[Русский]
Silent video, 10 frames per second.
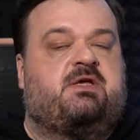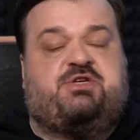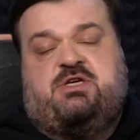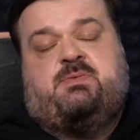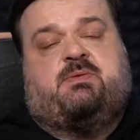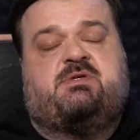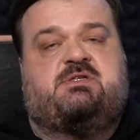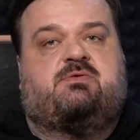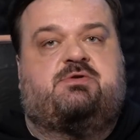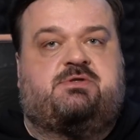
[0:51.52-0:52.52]
сейчас чемпионат мира
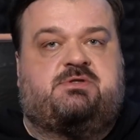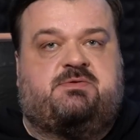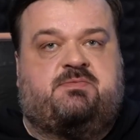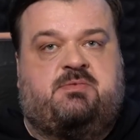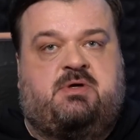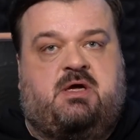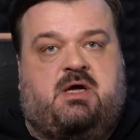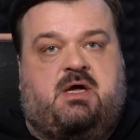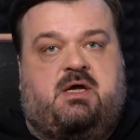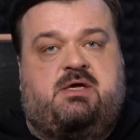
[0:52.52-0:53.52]
закончился.
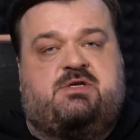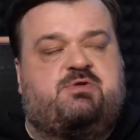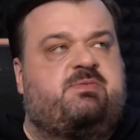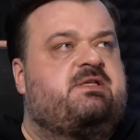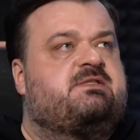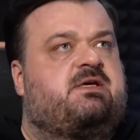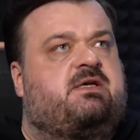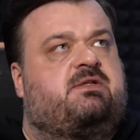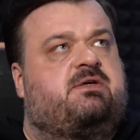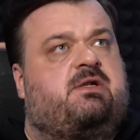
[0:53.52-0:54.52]
И, разумеется,
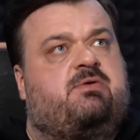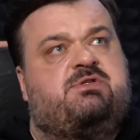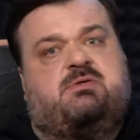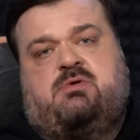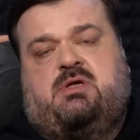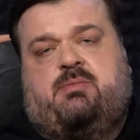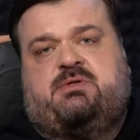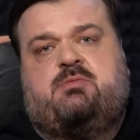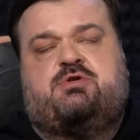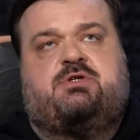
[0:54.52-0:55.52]
это иллюзия была,
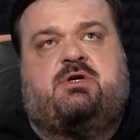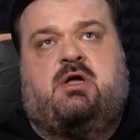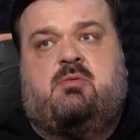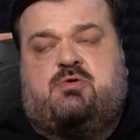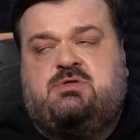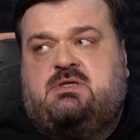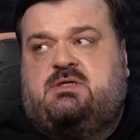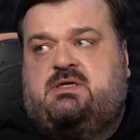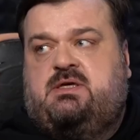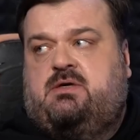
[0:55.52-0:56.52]
потому что просто
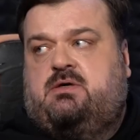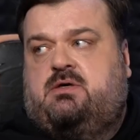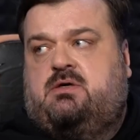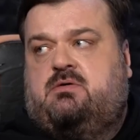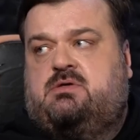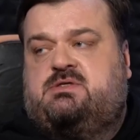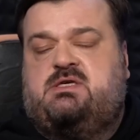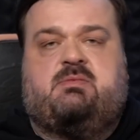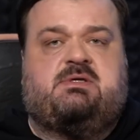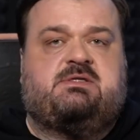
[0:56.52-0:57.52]
ты э,
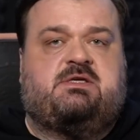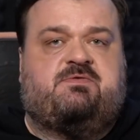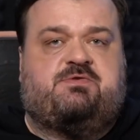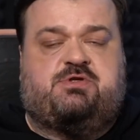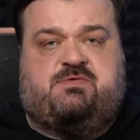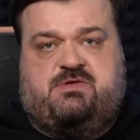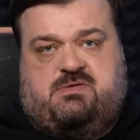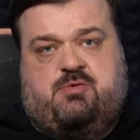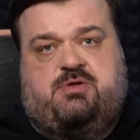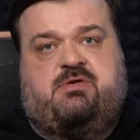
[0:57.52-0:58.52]
занимался этим все свое
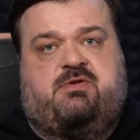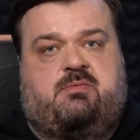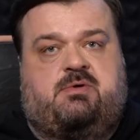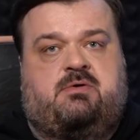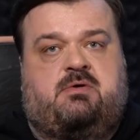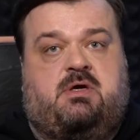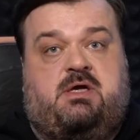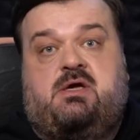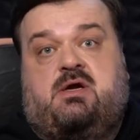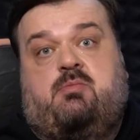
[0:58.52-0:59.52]
свободное время.
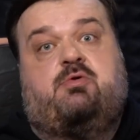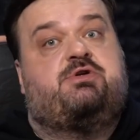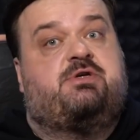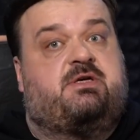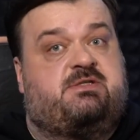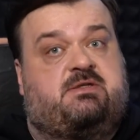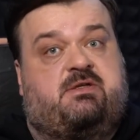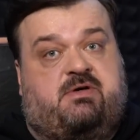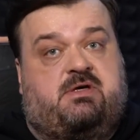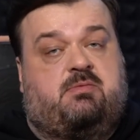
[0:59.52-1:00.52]
И рабочее, если это
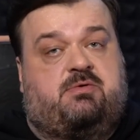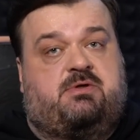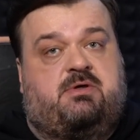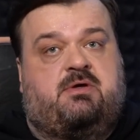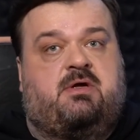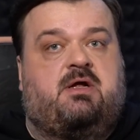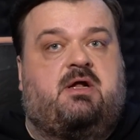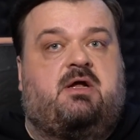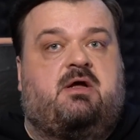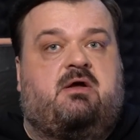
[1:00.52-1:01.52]
твоя работа.
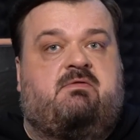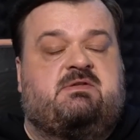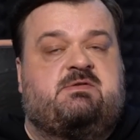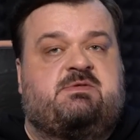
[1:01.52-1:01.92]
В этом